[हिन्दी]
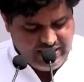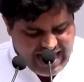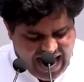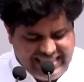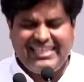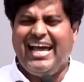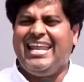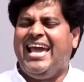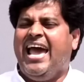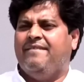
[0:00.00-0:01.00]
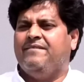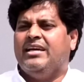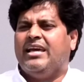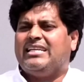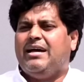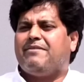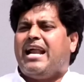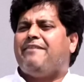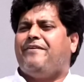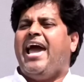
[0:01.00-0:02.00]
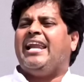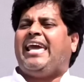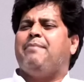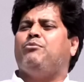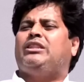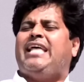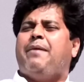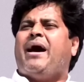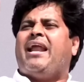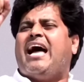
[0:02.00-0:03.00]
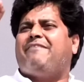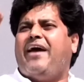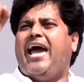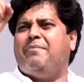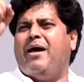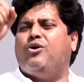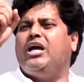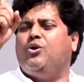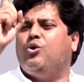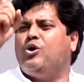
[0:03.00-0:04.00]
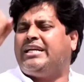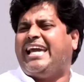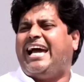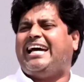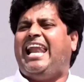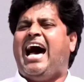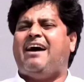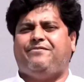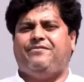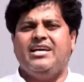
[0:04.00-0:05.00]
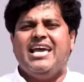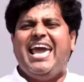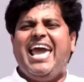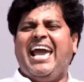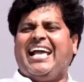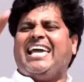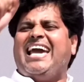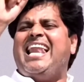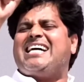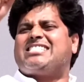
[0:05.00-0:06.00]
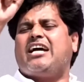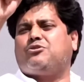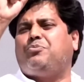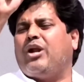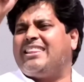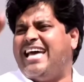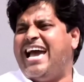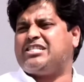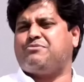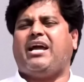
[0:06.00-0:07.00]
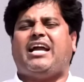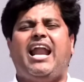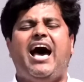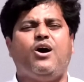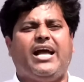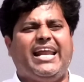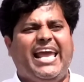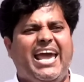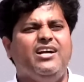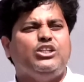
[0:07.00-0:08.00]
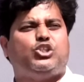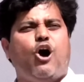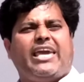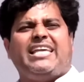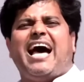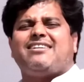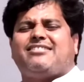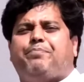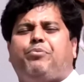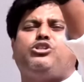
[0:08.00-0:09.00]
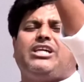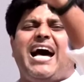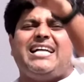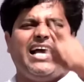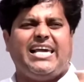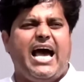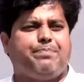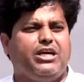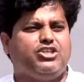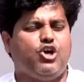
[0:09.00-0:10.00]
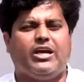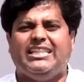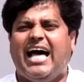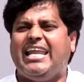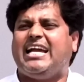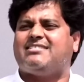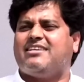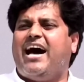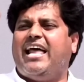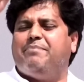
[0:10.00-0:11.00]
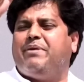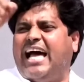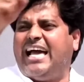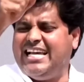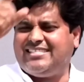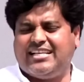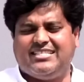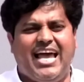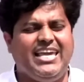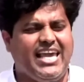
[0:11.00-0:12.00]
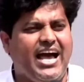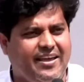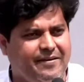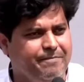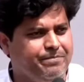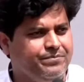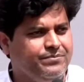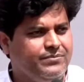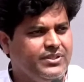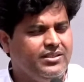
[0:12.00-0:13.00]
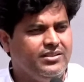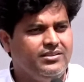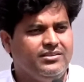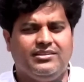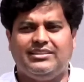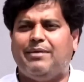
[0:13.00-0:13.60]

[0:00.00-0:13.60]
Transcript: याद करिए कि जब राफेल के मुद्दे पर राफेल में हुई लूट के खिलाफ एक अकेला शख्स पूरे देश में खड़ा होकर के चौकीदार से पूछ रहा था कि आपकी चौकीदारी का सवाल है बताइए सच्चाई क्या है तब